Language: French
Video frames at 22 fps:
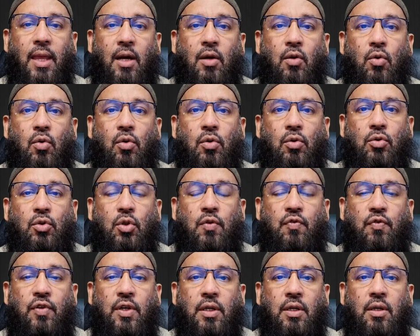alors, je
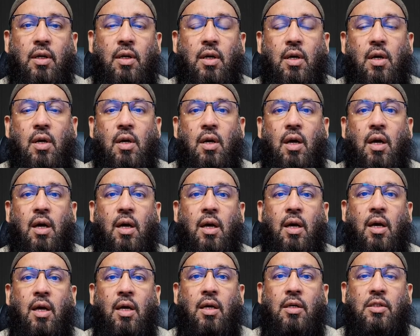fin,
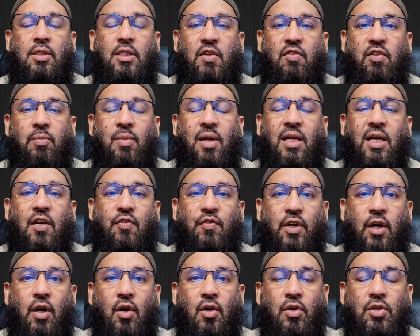euh,
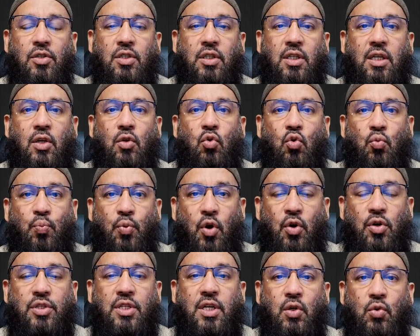référence qui nous
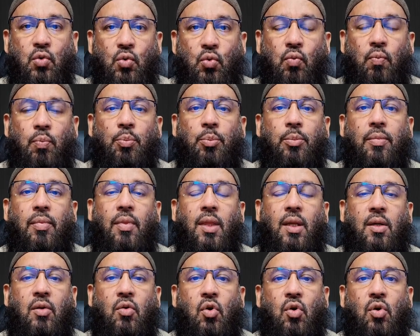pensait, nous,
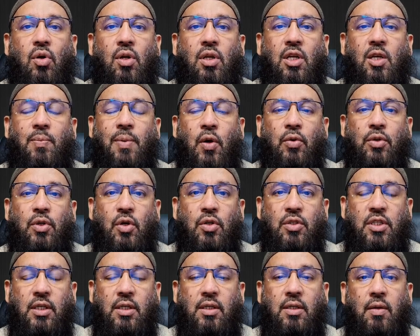que n'est pas
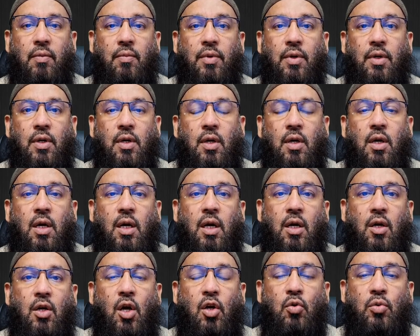authentique.
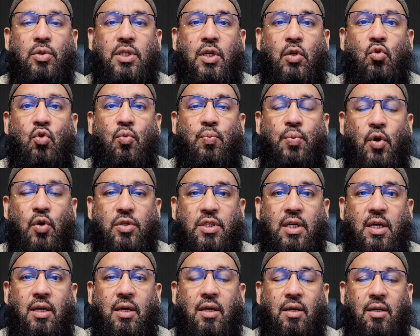Quand on dit nous
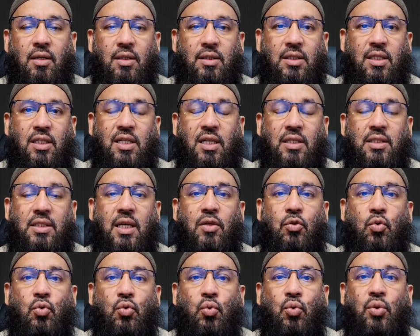penser,
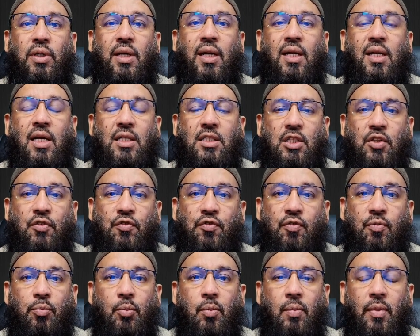c'est-à-dire toujours les
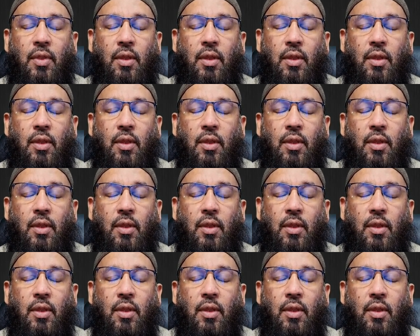relatifs.